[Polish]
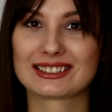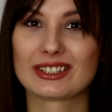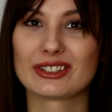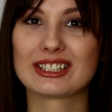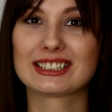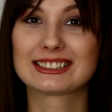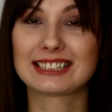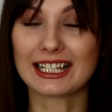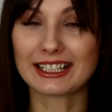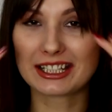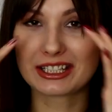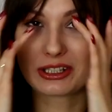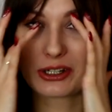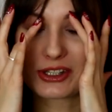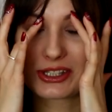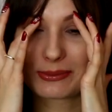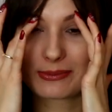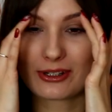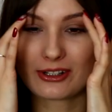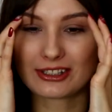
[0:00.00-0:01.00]
To jest taki
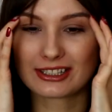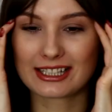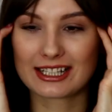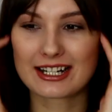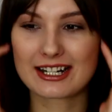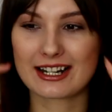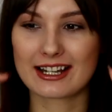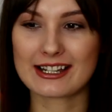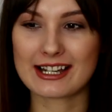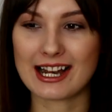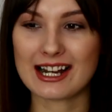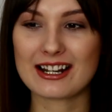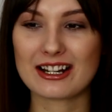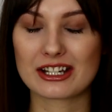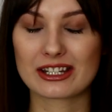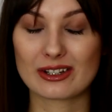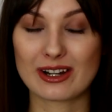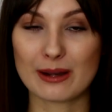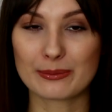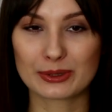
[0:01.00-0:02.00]
kosmos, że ja
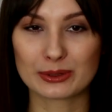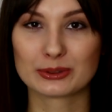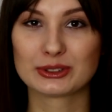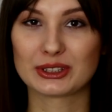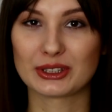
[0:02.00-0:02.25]
czytałam tą